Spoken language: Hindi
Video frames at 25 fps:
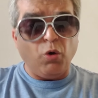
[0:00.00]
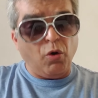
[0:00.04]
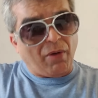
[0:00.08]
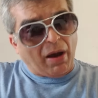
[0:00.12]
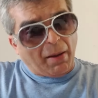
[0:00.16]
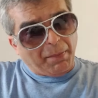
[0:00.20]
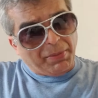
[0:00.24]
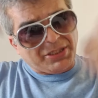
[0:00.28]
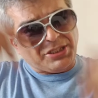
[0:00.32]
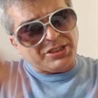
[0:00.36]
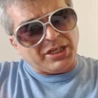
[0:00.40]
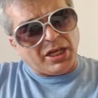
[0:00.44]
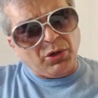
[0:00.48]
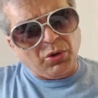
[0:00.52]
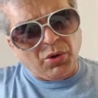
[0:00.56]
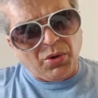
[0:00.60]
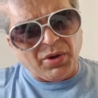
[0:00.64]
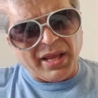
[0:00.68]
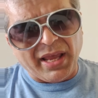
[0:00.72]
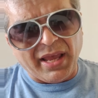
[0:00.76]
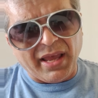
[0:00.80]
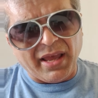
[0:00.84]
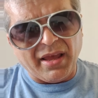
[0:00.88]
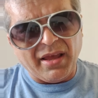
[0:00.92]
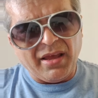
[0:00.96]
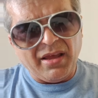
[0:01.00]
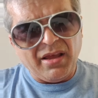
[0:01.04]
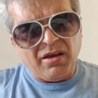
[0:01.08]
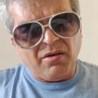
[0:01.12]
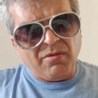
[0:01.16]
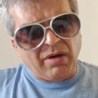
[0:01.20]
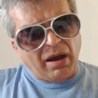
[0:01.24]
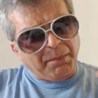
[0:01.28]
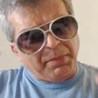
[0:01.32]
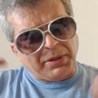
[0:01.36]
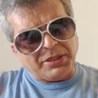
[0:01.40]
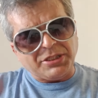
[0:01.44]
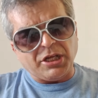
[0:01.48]
वो वापस चालू हो गया
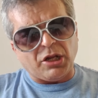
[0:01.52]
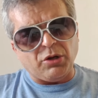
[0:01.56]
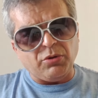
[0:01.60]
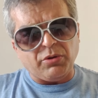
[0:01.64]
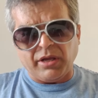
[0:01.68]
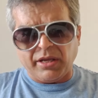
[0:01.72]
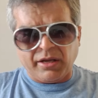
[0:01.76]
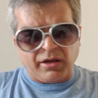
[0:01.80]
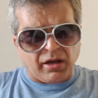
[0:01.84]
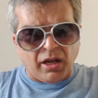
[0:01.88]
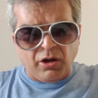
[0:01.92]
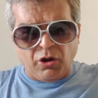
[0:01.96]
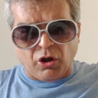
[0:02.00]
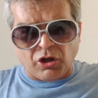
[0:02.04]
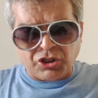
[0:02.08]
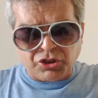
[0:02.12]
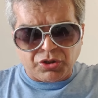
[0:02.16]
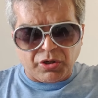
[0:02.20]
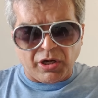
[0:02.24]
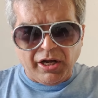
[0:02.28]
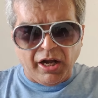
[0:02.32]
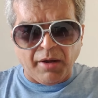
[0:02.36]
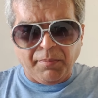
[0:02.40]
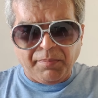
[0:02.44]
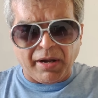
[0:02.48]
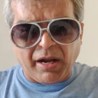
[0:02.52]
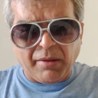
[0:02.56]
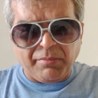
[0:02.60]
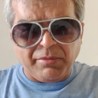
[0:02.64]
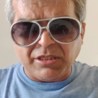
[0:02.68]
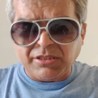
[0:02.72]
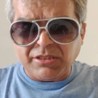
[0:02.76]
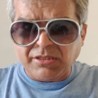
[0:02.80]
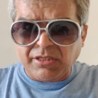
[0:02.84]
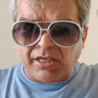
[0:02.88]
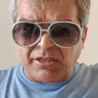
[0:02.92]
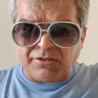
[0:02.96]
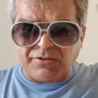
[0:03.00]
है वापस चलोगे कल ऑस्ट्रेलियन
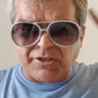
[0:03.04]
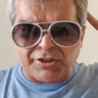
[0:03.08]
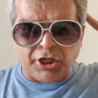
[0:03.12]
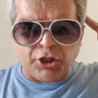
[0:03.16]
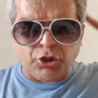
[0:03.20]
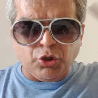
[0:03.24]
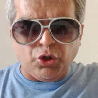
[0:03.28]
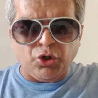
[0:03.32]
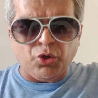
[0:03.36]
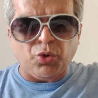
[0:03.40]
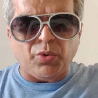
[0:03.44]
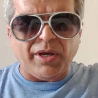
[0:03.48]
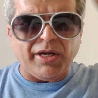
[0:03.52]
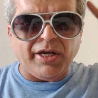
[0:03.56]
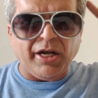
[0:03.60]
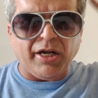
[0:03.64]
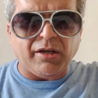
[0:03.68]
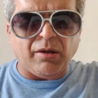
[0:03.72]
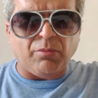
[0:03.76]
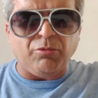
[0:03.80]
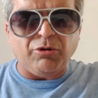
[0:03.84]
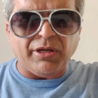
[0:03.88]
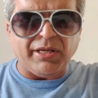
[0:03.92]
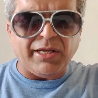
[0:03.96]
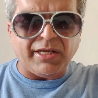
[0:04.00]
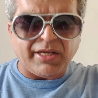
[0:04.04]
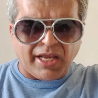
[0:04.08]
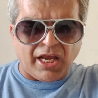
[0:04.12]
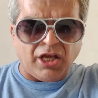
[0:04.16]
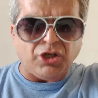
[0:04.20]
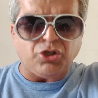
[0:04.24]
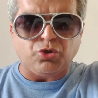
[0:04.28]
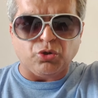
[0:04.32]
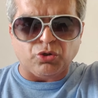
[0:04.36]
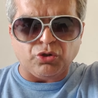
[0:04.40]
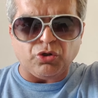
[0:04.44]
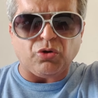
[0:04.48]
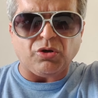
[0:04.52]
प्राइम मिनिस्टर रिटर्न टू एन एंड डब्ल्यू
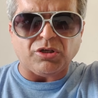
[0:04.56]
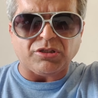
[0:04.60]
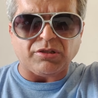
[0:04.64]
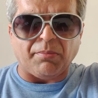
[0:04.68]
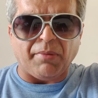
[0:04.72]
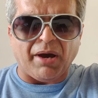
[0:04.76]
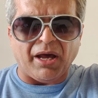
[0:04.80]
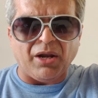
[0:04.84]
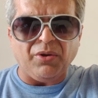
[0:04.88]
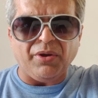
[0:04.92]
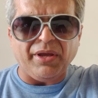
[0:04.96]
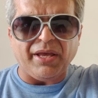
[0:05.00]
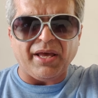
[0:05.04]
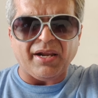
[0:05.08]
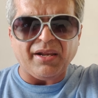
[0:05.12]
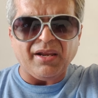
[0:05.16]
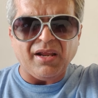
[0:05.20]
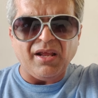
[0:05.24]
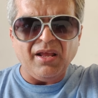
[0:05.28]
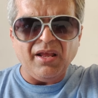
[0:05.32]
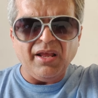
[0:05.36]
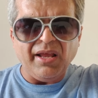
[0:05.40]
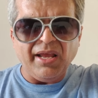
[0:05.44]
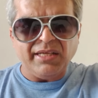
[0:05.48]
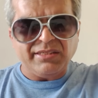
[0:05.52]
क्या चूतियों को संभालो यार